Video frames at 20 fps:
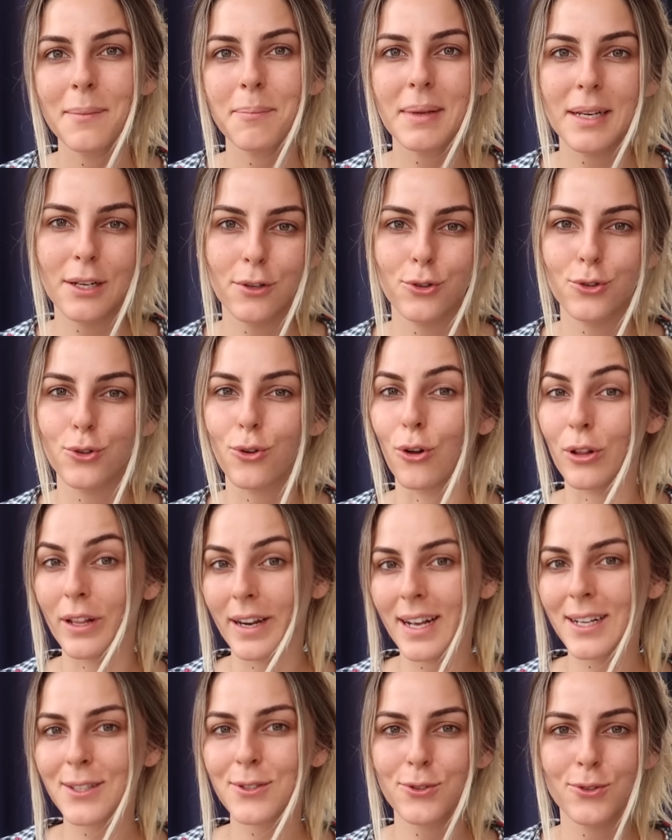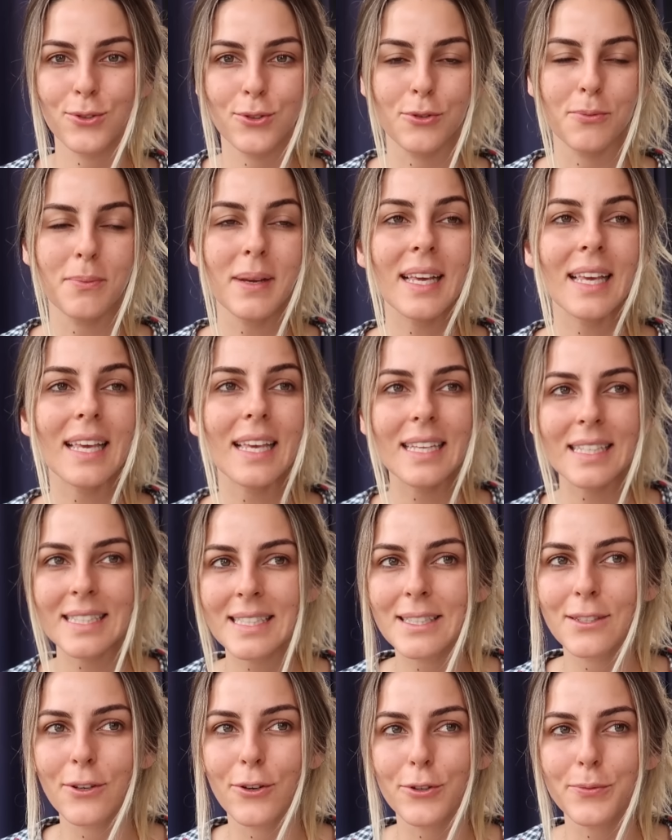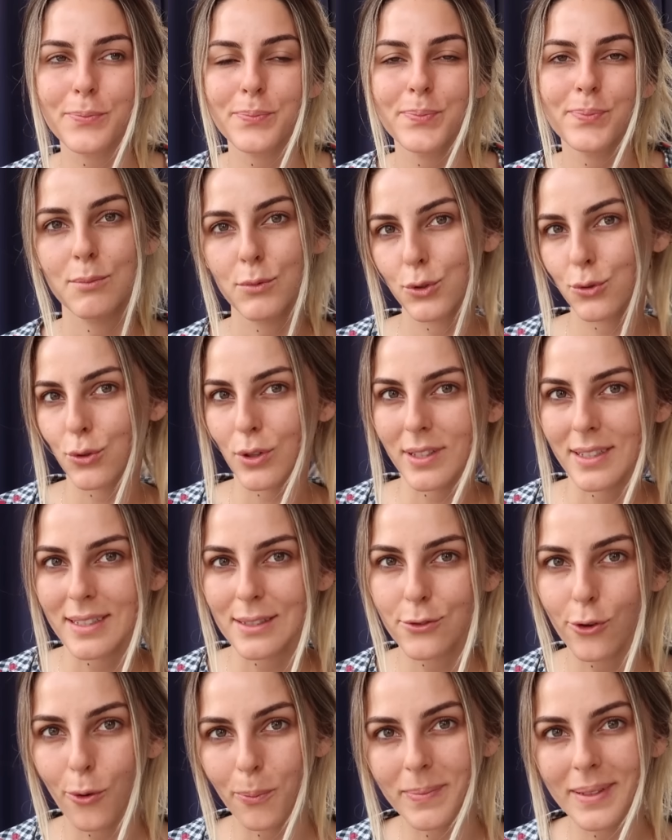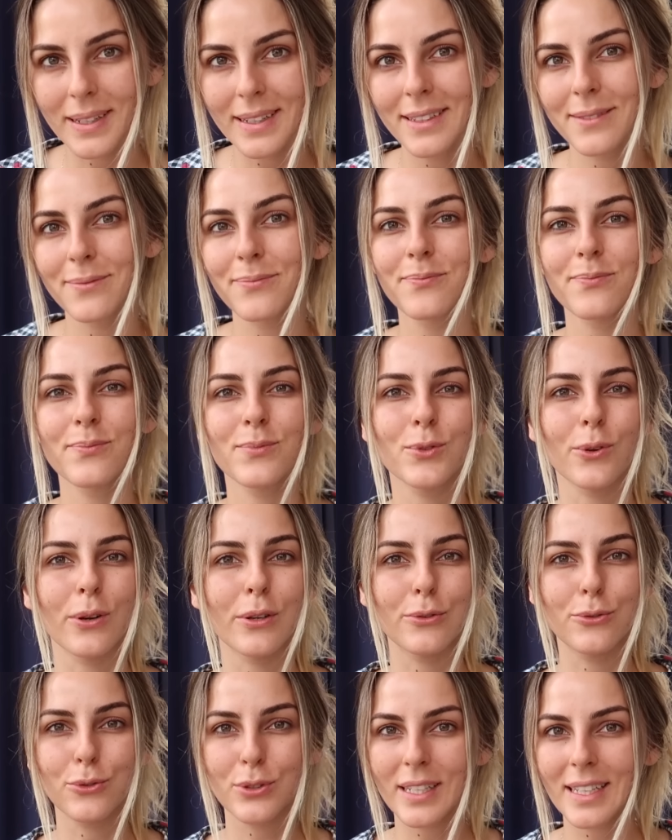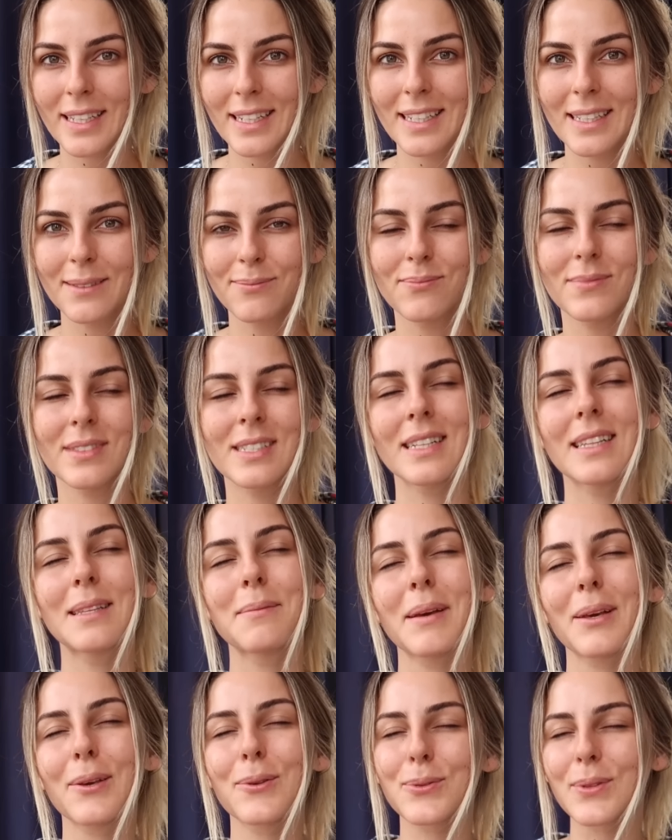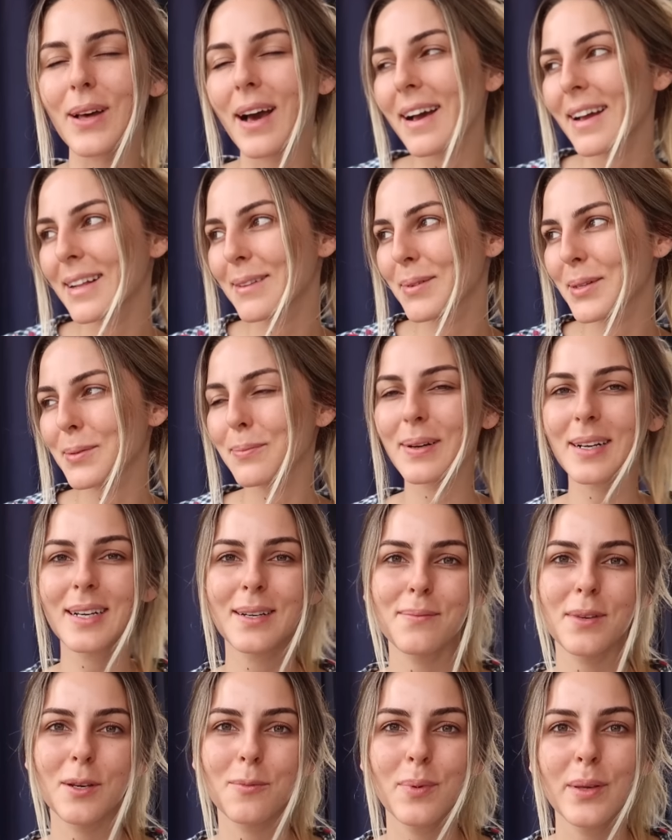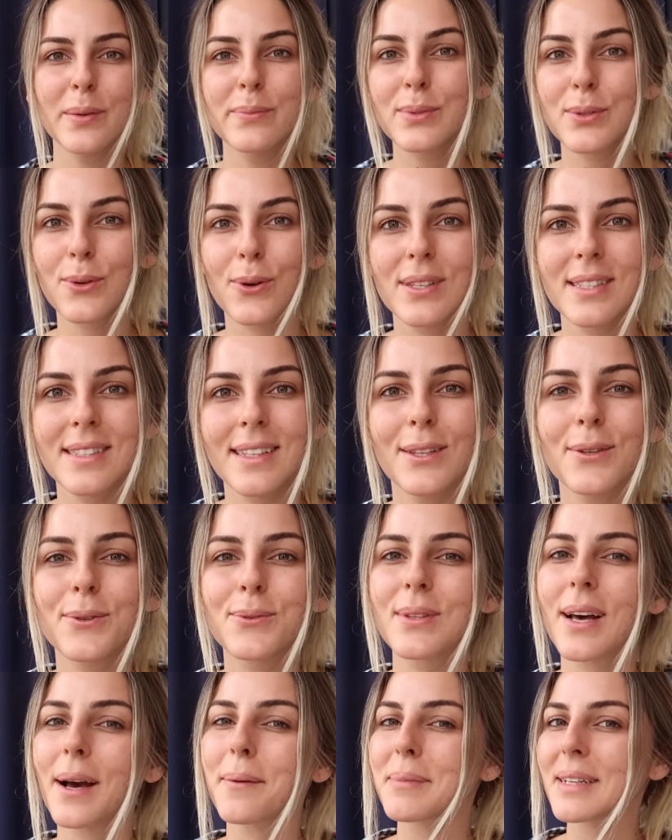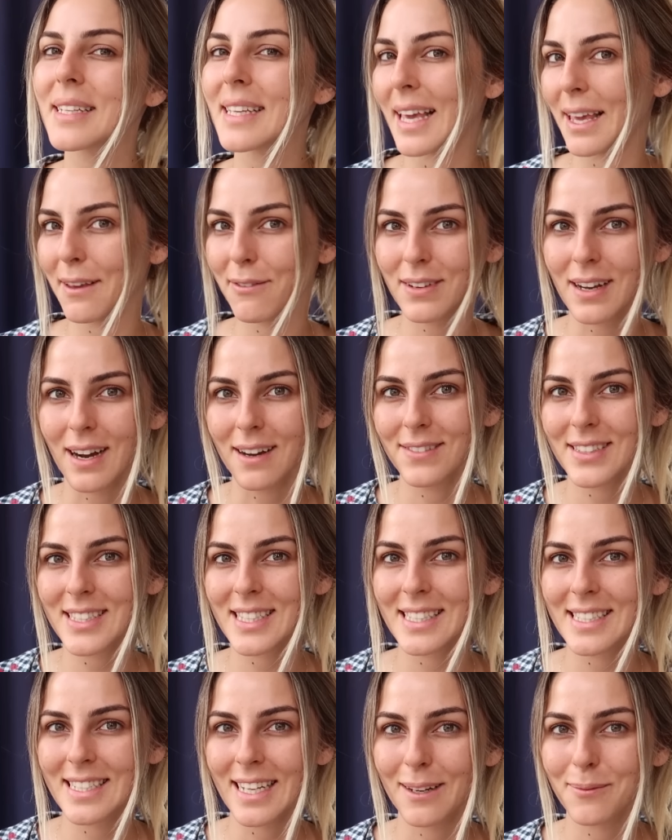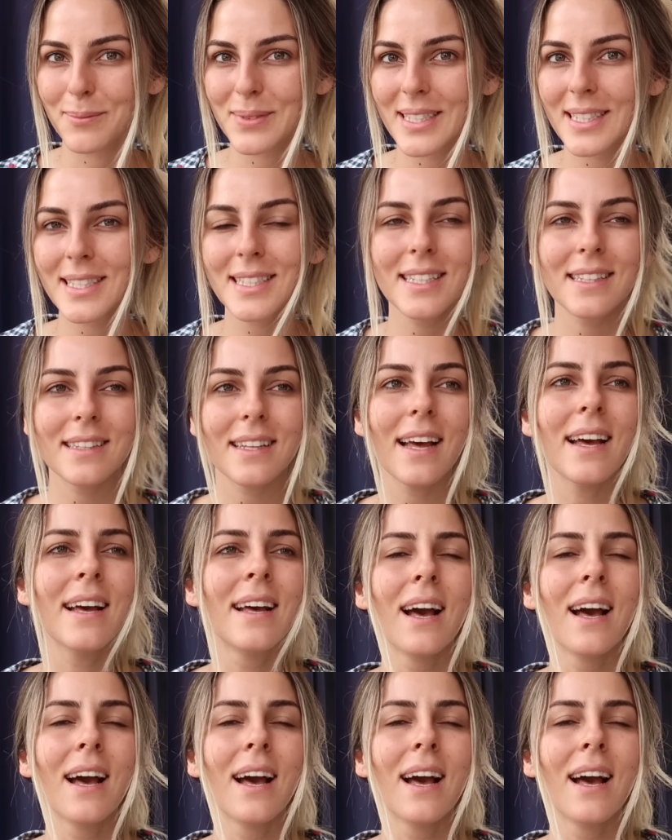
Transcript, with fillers: bir gün olarak sürdürmek istiyorum. Şimdi şuraları toplayalım. Sonra düşe gireyim. Cildime güzel bir bakım yapayım. Sonrasında da güzel bir keyif kahvesi içelim sizinle.